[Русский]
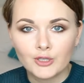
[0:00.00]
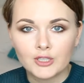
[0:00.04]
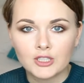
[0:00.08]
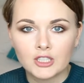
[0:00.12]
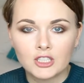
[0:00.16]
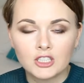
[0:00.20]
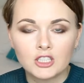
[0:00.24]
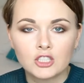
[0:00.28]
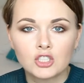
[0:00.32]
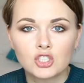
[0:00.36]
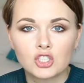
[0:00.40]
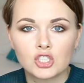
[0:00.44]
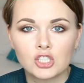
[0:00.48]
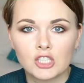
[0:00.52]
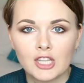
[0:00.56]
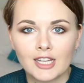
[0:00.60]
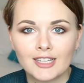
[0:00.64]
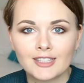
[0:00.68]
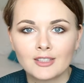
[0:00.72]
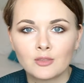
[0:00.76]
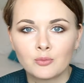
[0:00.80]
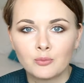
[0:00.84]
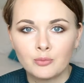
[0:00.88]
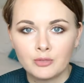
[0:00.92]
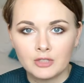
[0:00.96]
она
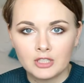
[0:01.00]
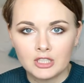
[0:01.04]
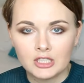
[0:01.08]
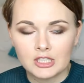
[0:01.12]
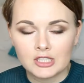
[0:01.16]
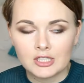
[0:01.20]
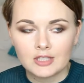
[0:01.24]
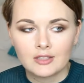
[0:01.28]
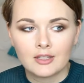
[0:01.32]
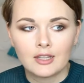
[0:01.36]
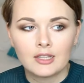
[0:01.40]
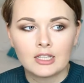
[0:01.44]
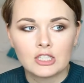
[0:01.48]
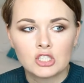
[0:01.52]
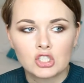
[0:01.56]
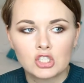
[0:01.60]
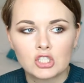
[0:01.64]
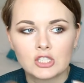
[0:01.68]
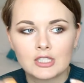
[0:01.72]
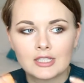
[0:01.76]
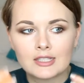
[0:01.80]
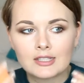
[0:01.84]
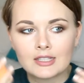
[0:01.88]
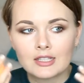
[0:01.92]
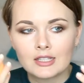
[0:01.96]
начинает плыть, она
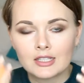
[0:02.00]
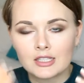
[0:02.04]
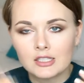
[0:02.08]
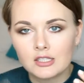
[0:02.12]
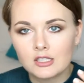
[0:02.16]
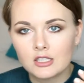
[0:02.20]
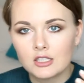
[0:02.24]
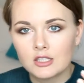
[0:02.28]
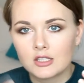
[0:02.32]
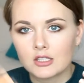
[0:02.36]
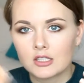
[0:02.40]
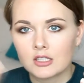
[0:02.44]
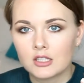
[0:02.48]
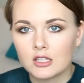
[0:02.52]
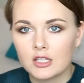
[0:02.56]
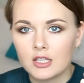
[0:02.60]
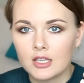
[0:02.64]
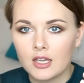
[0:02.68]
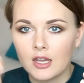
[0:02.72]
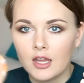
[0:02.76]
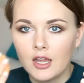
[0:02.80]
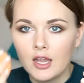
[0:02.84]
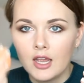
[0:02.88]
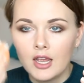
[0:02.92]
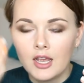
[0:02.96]
начинает наноситься
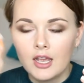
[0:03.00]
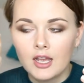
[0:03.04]
не